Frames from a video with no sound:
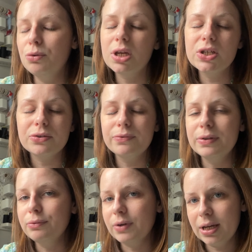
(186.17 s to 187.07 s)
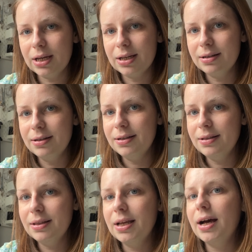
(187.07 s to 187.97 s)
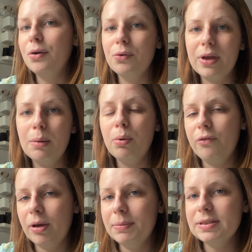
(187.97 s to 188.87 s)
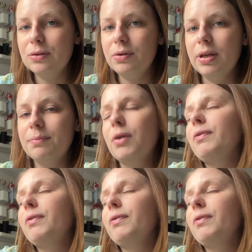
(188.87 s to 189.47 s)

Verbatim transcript: ok, j'ai envie d'ouvrir un local pour faire mes ateliers.